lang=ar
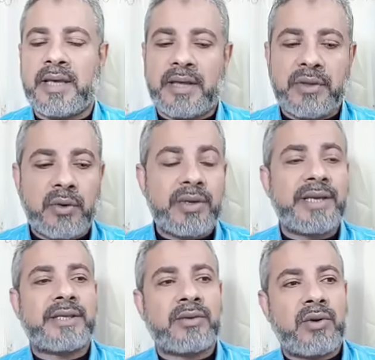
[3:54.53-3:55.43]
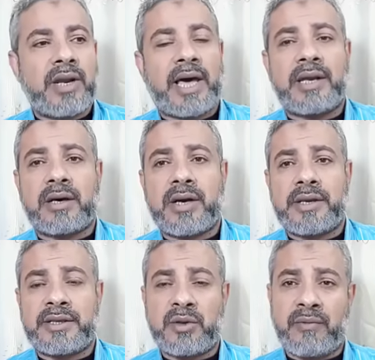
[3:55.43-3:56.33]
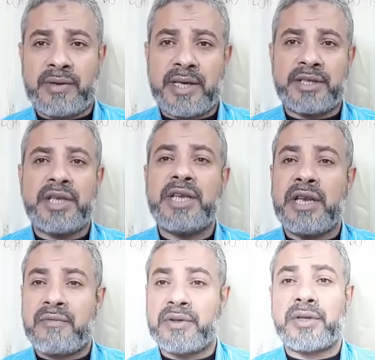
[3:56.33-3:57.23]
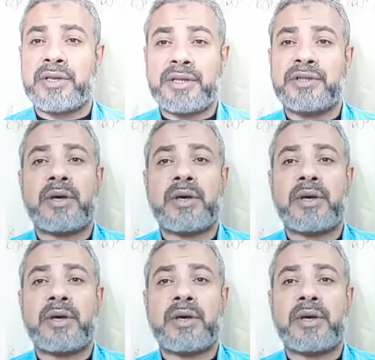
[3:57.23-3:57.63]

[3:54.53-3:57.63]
الرؤية تدل على خير سوف يأتيني لفترة